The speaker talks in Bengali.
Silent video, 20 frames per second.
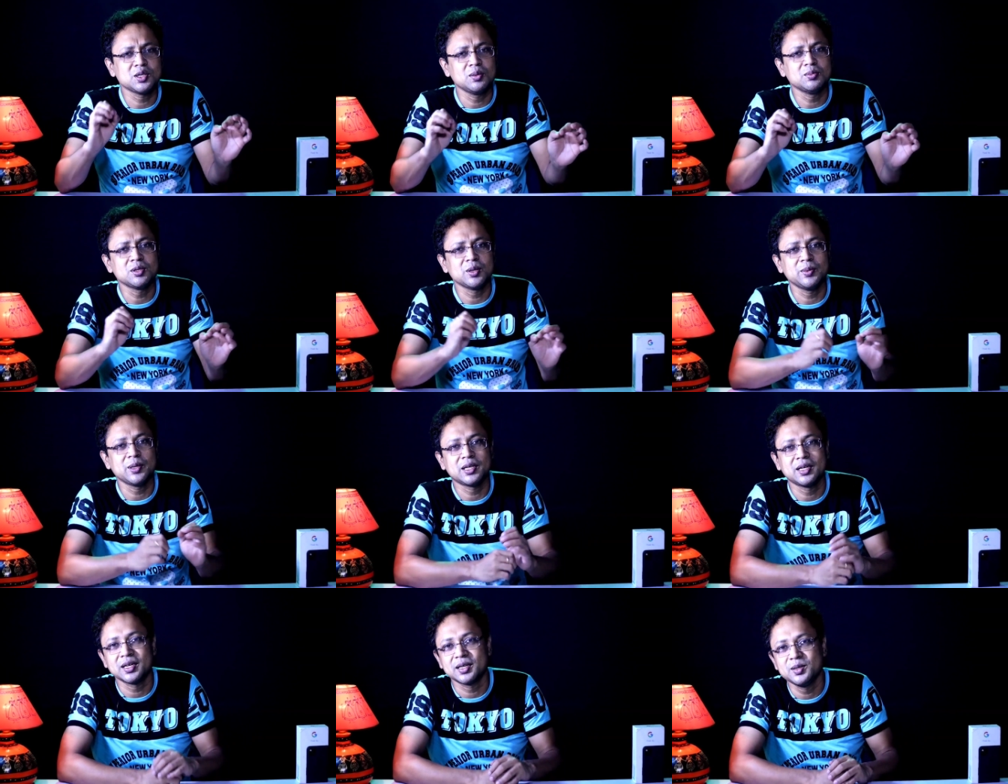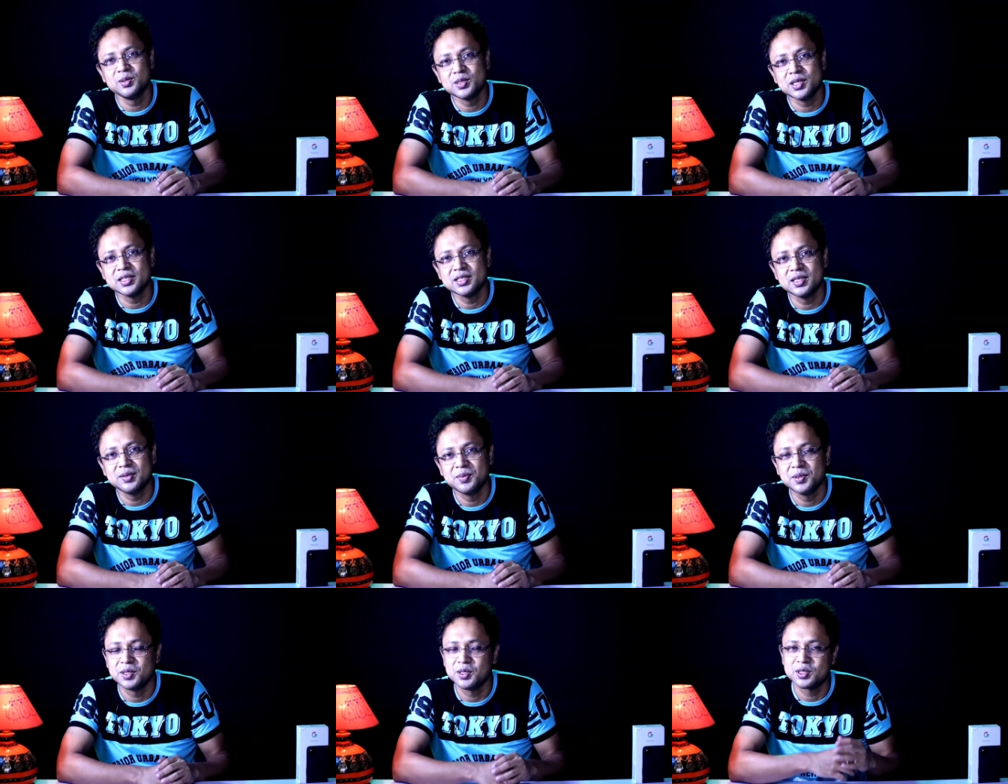জমজমার টেক নিউজ
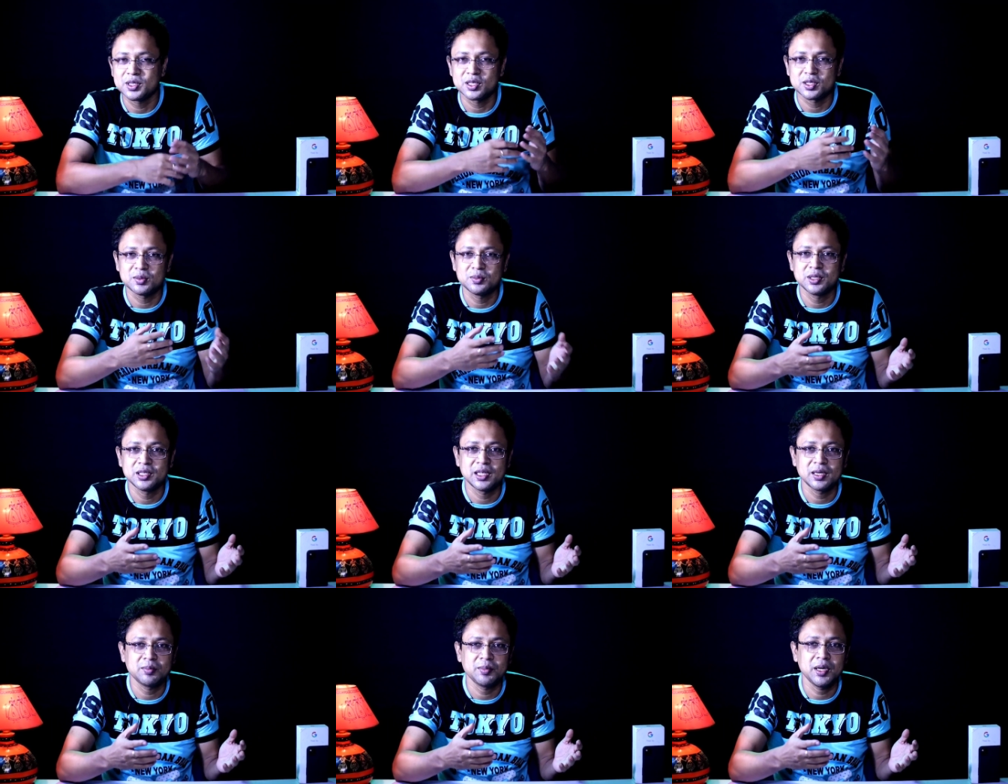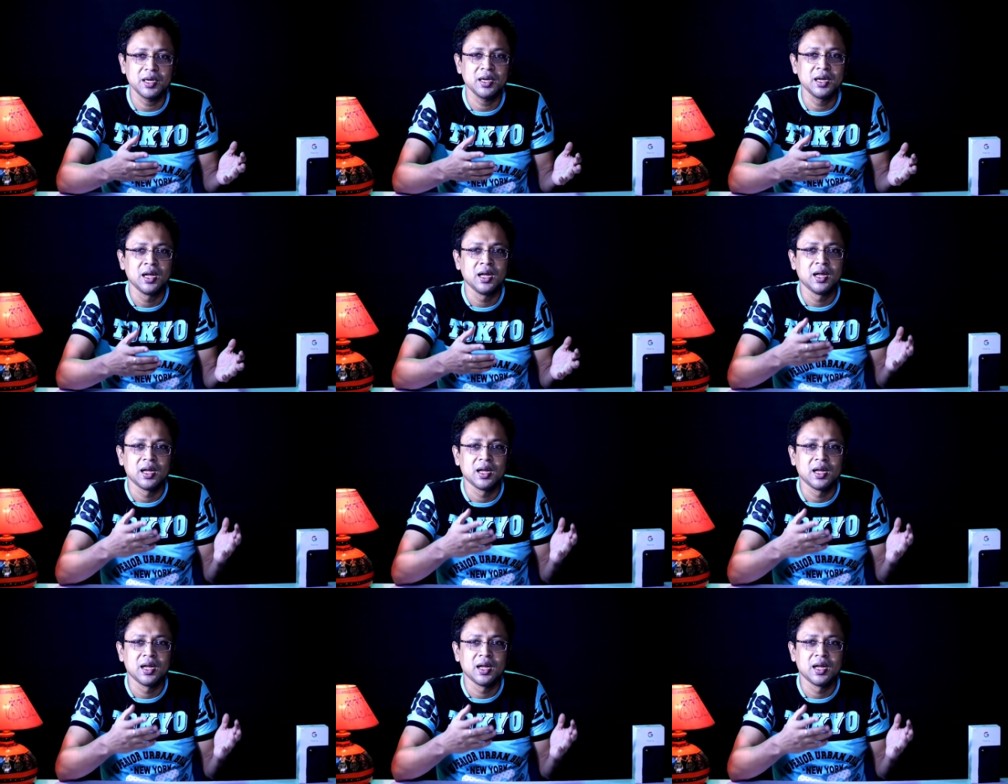আছে ভিডিও শেষ অব্দি দেখবেন